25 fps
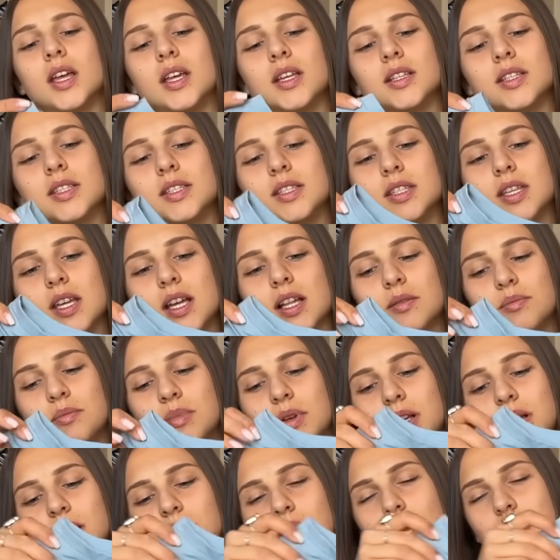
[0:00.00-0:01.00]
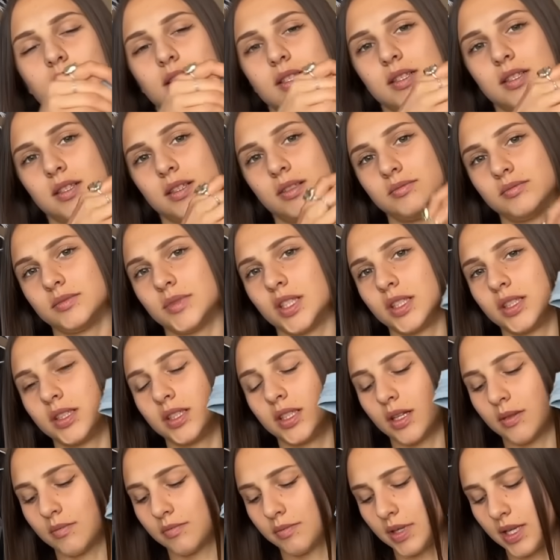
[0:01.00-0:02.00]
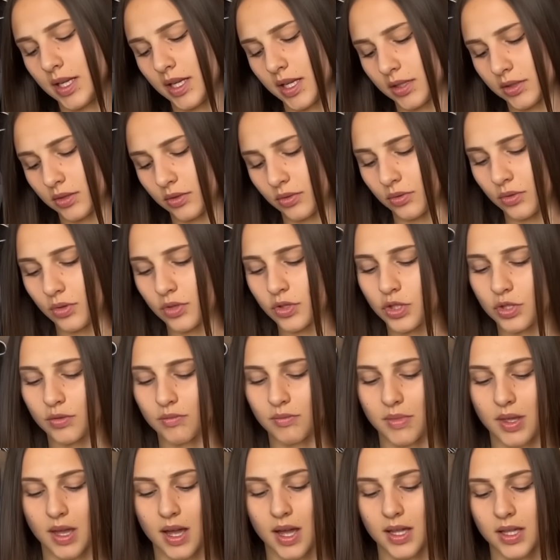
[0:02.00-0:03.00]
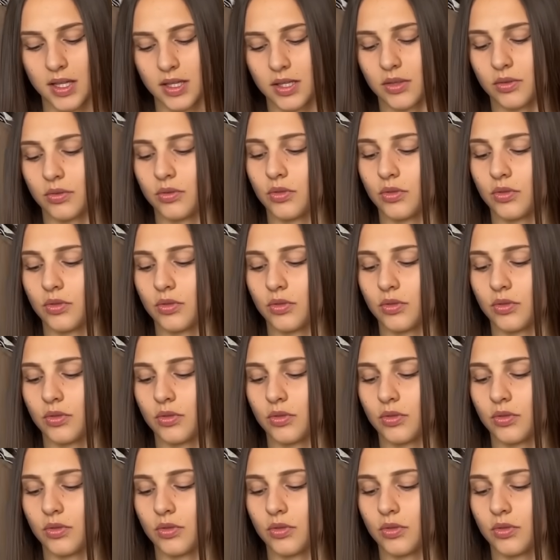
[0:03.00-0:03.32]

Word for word: Сел прекрасно этот комплект, он очень мягкий, он